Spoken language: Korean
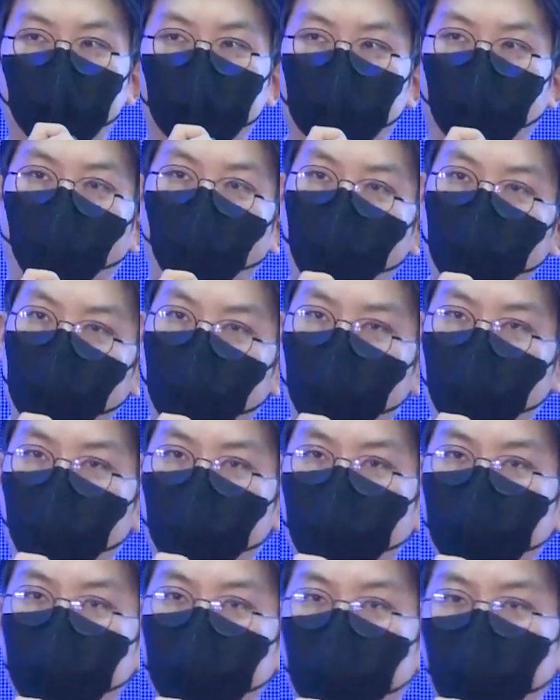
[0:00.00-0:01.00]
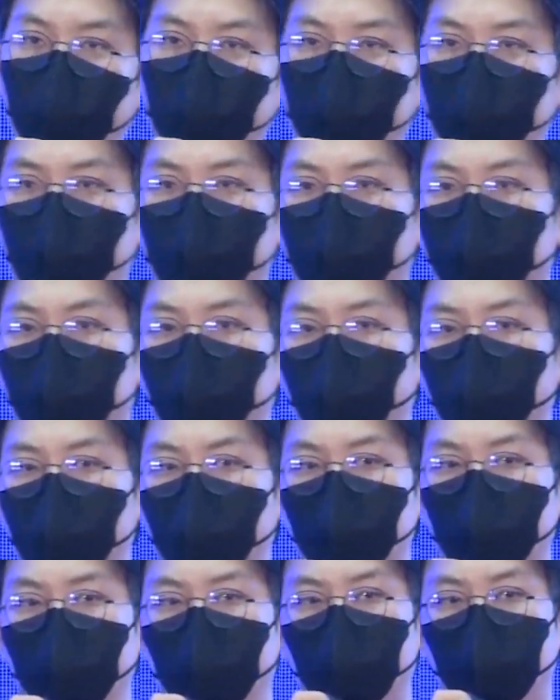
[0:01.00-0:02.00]
저희가 항상
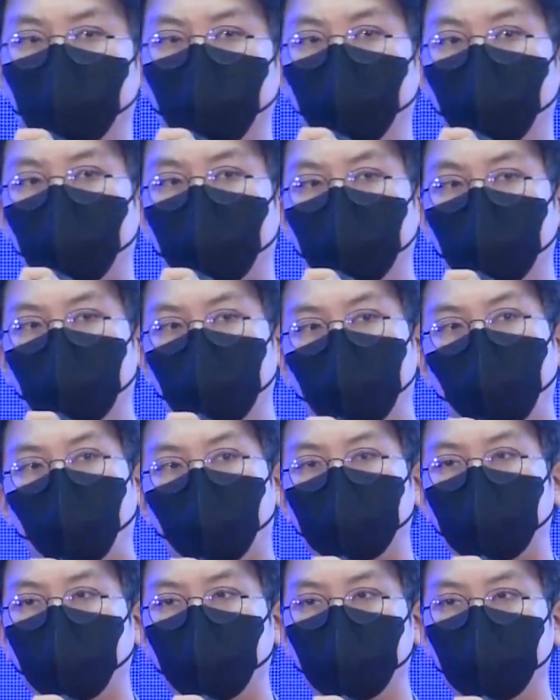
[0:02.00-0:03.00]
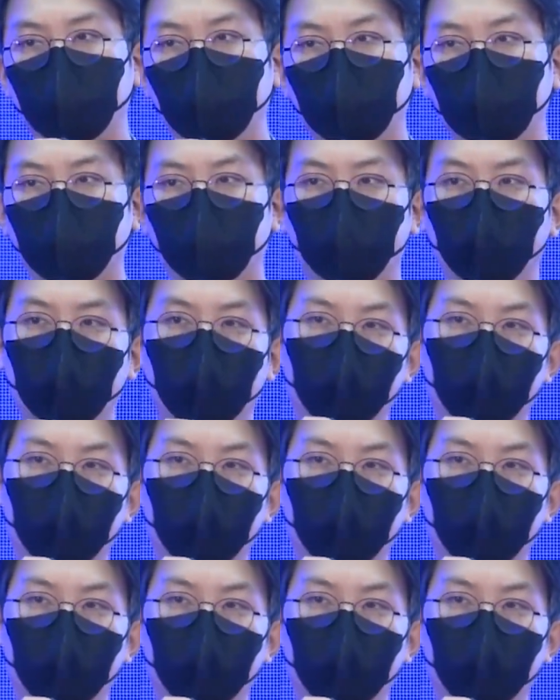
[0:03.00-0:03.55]
소셜 네트워크 업체들은